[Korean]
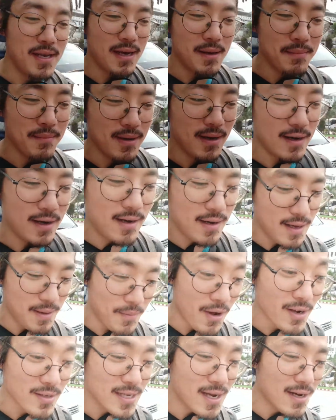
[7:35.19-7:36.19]

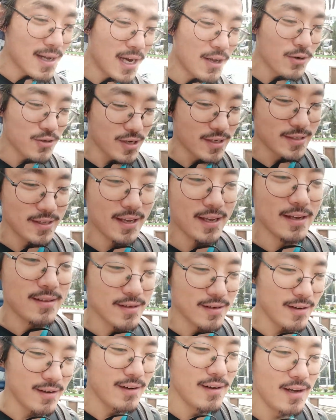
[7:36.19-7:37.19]
미얀마에 명상을 하러 전
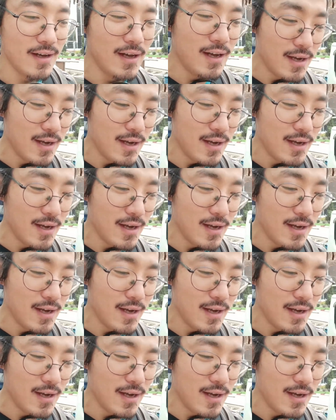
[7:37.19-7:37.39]
세계에서